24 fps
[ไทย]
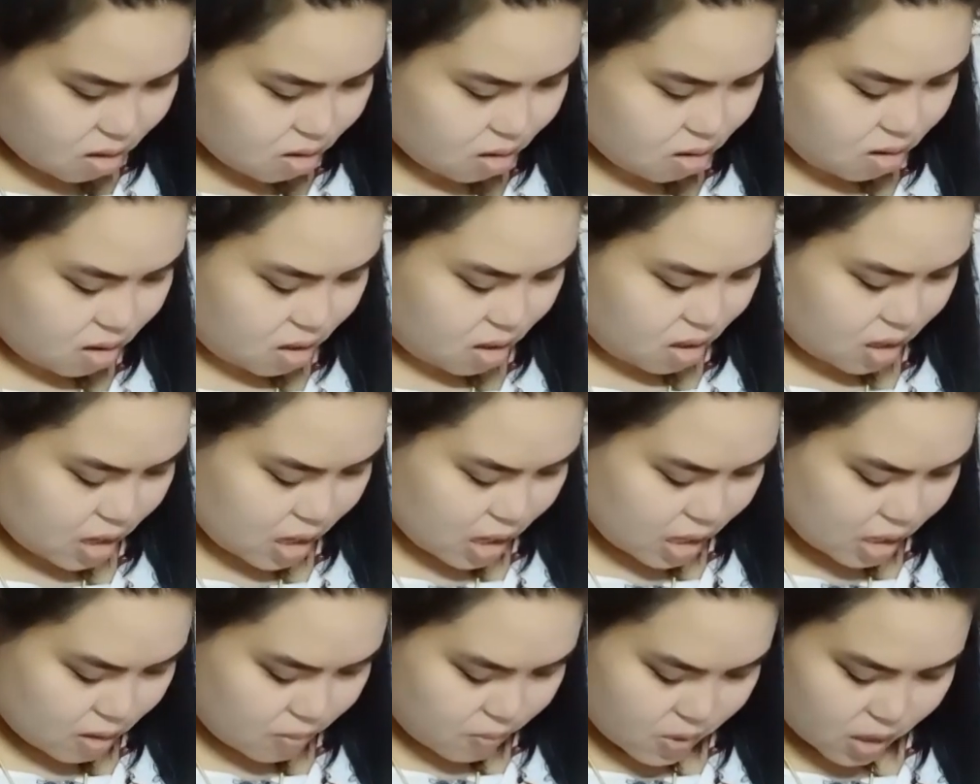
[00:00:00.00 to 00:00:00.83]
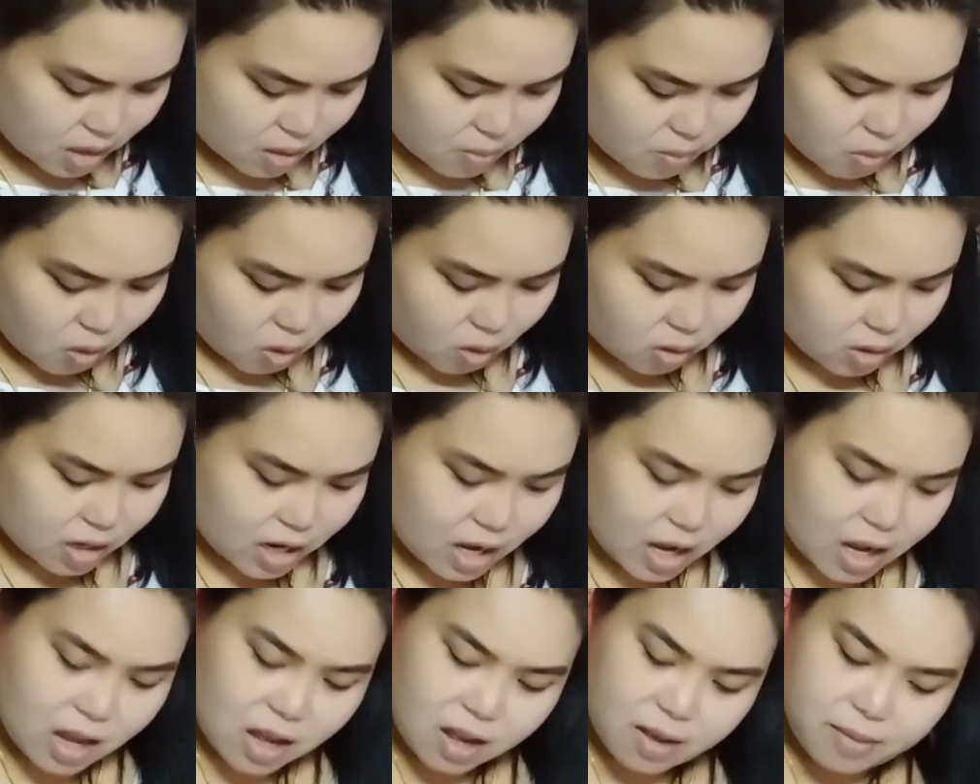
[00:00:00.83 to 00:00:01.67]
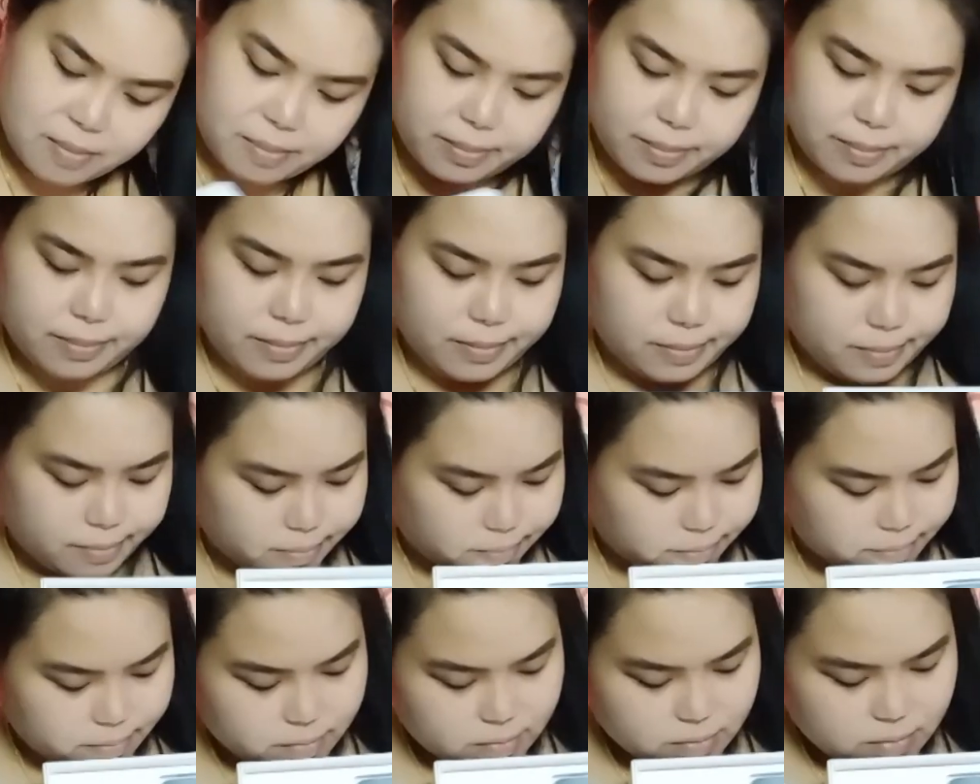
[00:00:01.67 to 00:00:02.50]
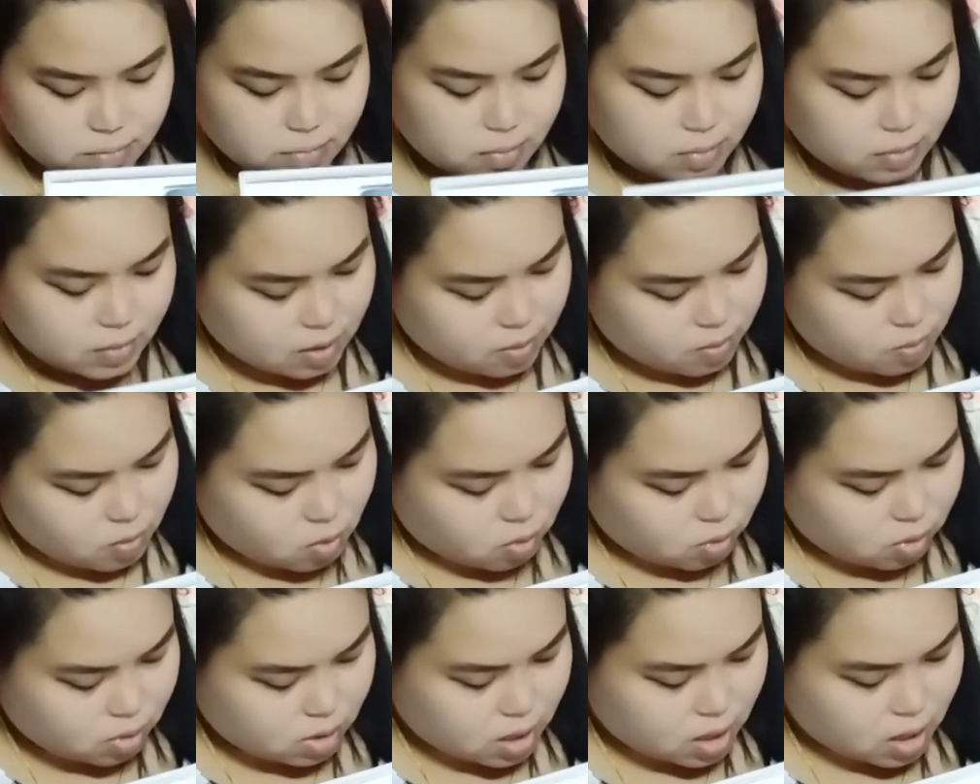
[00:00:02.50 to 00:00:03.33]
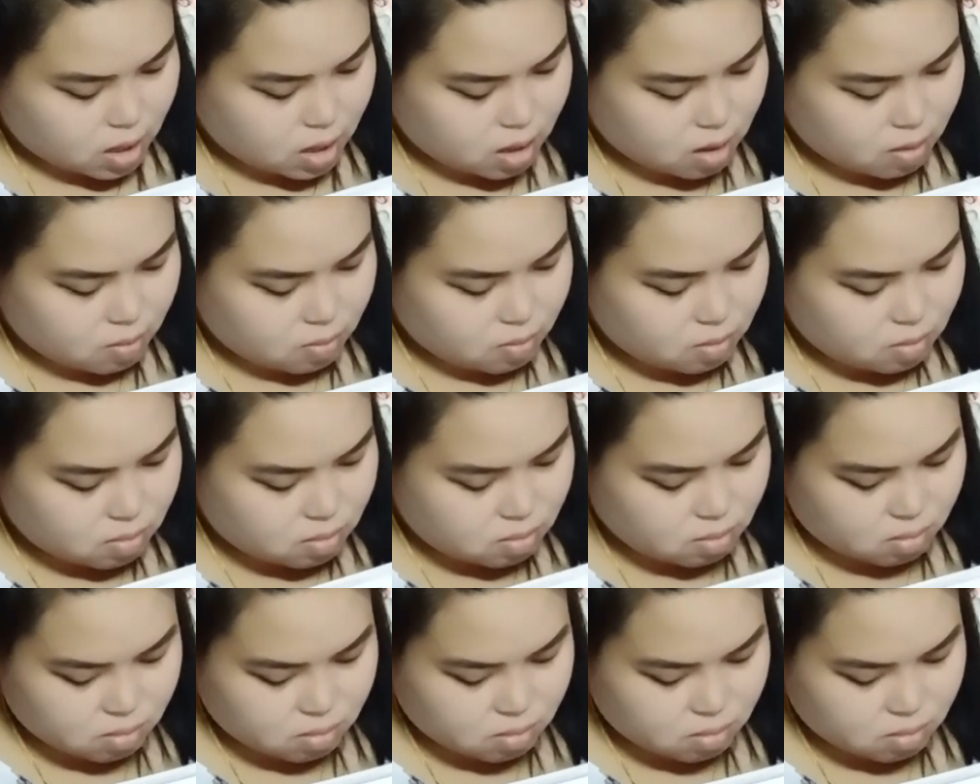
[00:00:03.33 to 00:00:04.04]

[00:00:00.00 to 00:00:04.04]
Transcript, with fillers: ใช่ไหมครับน่าจะเป็นกระบอกน้ำกระบอกน้ำ